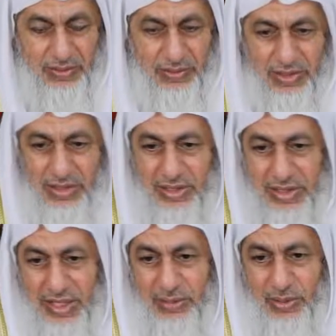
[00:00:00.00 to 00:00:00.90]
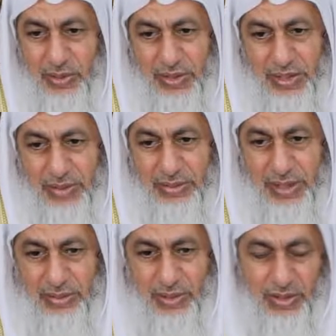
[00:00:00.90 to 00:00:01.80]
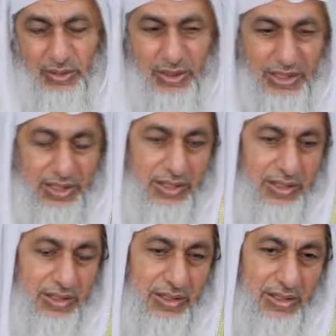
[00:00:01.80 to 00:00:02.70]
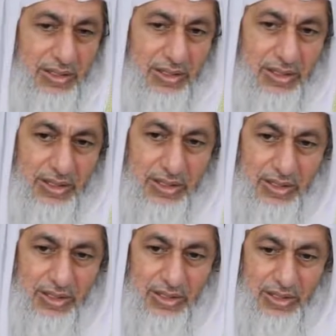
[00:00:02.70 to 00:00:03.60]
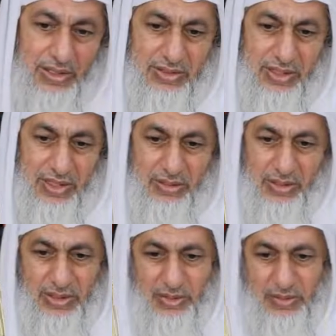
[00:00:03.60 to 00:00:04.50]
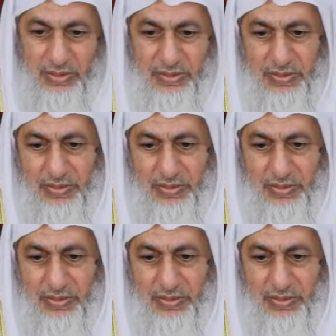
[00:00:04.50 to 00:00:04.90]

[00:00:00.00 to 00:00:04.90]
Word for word: فإذا تاب وأناب تاب الله عليه نعم السلام عليكم